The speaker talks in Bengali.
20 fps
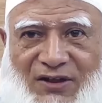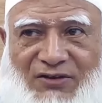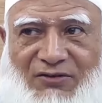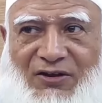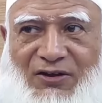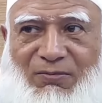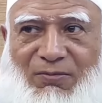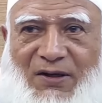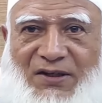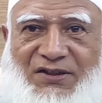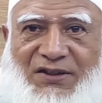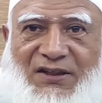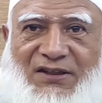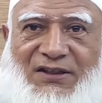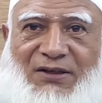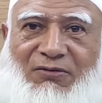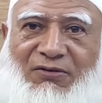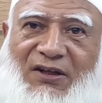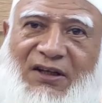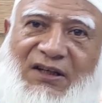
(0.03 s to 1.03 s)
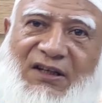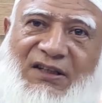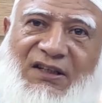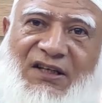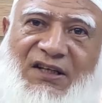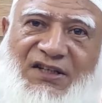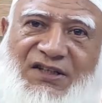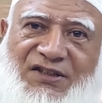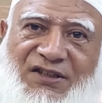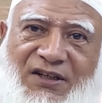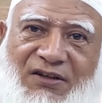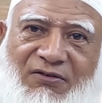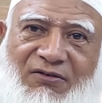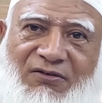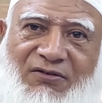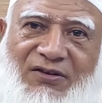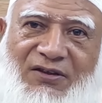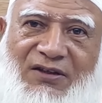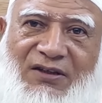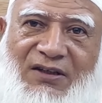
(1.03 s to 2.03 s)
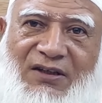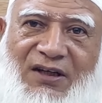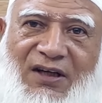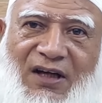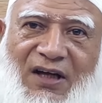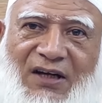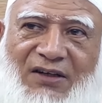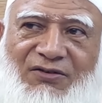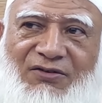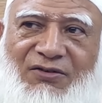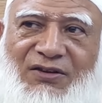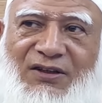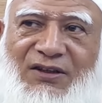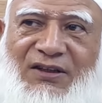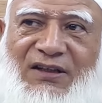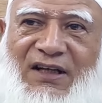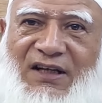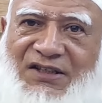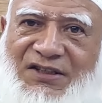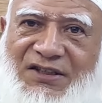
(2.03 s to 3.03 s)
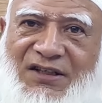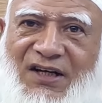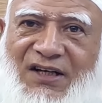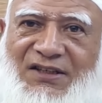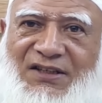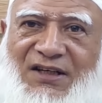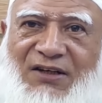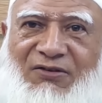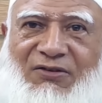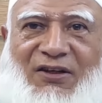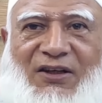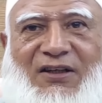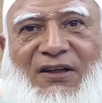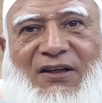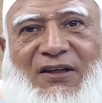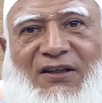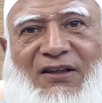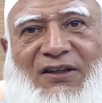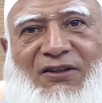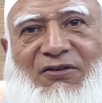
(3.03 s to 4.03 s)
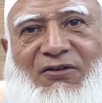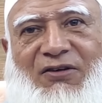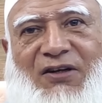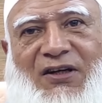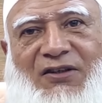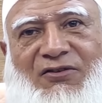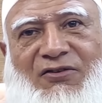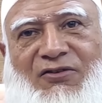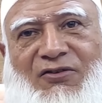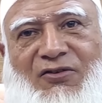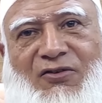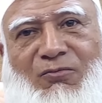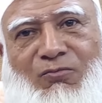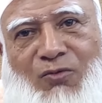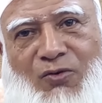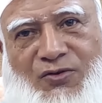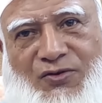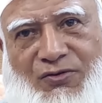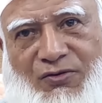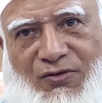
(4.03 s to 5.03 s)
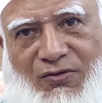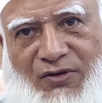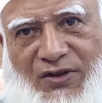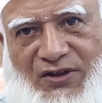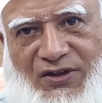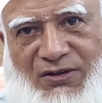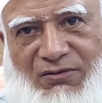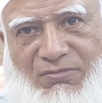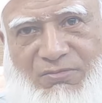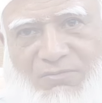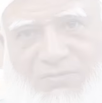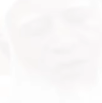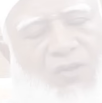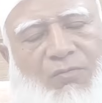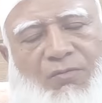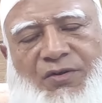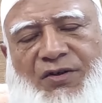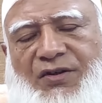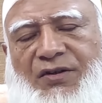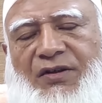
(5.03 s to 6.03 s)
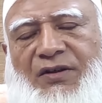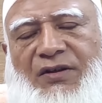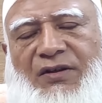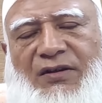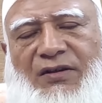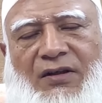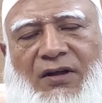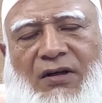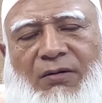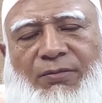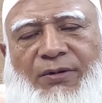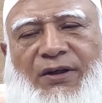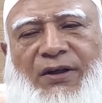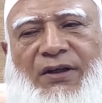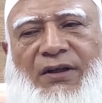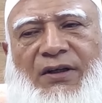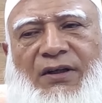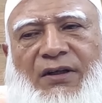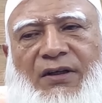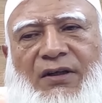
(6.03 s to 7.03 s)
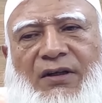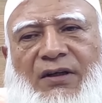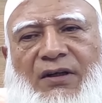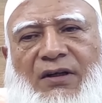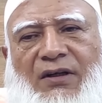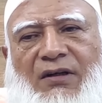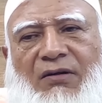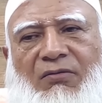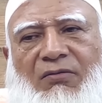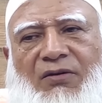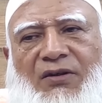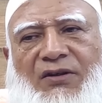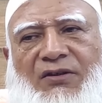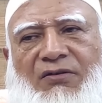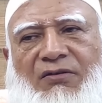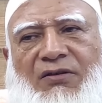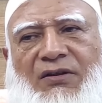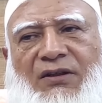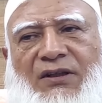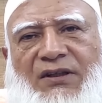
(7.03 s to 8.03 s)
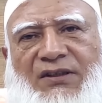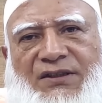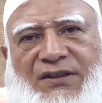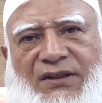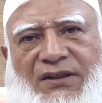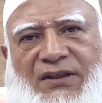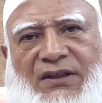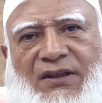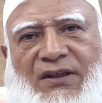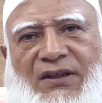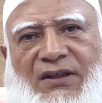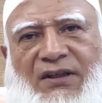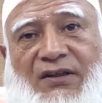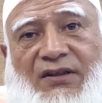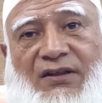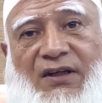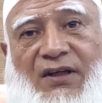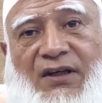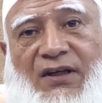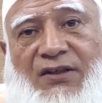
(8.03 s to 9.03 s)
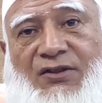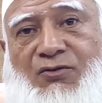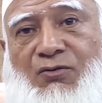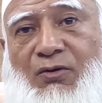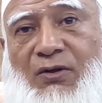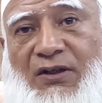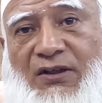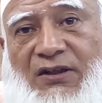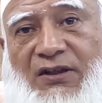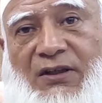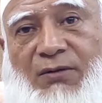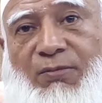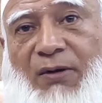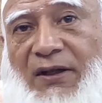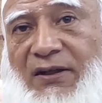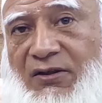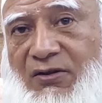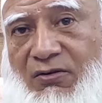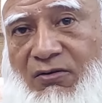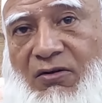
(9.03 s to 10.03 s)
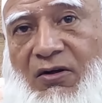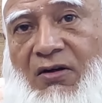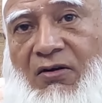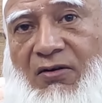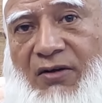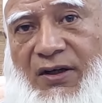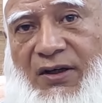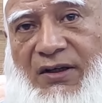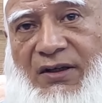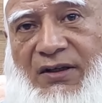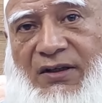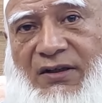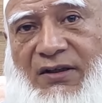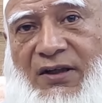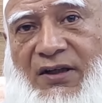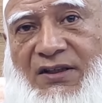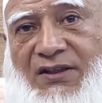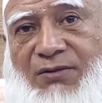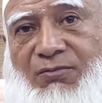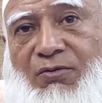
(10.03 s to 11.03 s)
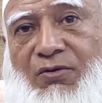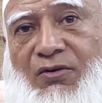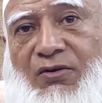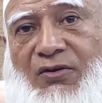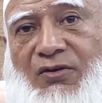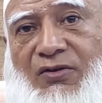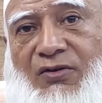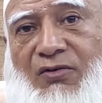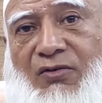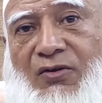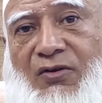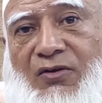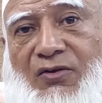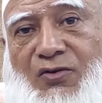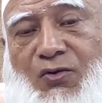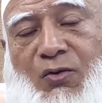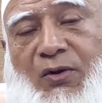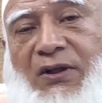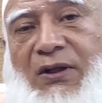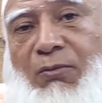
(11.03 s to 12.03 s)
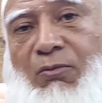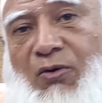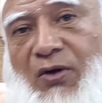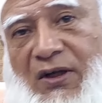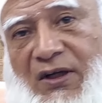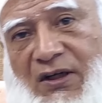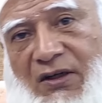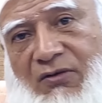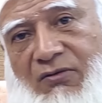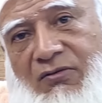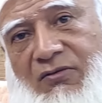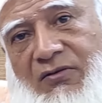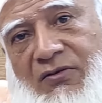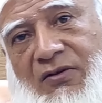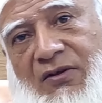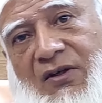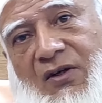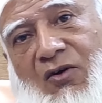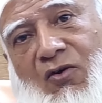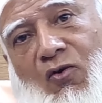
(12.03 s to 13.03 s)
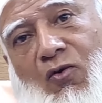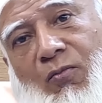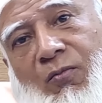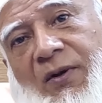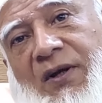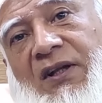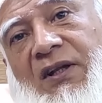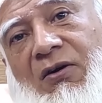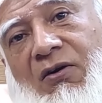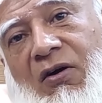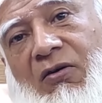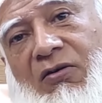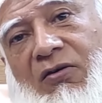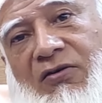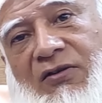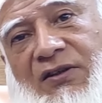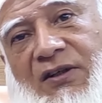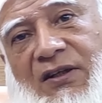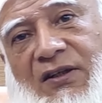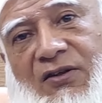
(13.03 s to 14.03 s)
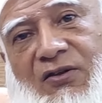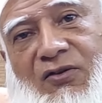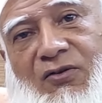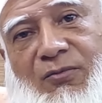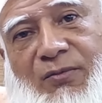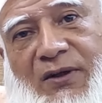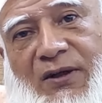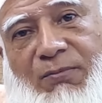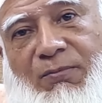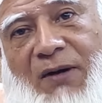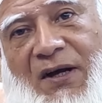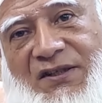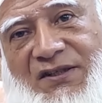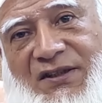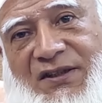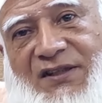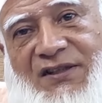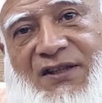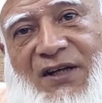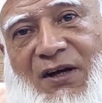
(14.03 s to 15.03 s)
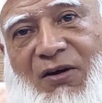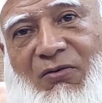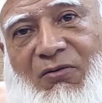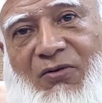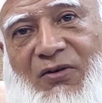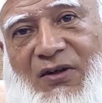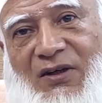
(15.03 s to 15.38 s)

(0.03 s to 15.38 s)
যদি বাঁচতে চাও তাহলে দেশ ছাড়ো আর যদি দেশ না ছাড়ো তাহলে দ্বিতীয়টার জন্য তুমি প্রস্তুত হয়ে যাও অবশ্যই আমি উনি যখন দেশ থেকে তাকে চলে যেতে বাধ্য করা হয় তার জীবন যখন ঝুঁকিতে পড়ে গেল হুমকি দেওয়া হলো যে তুমি কি বাঁচতে চাও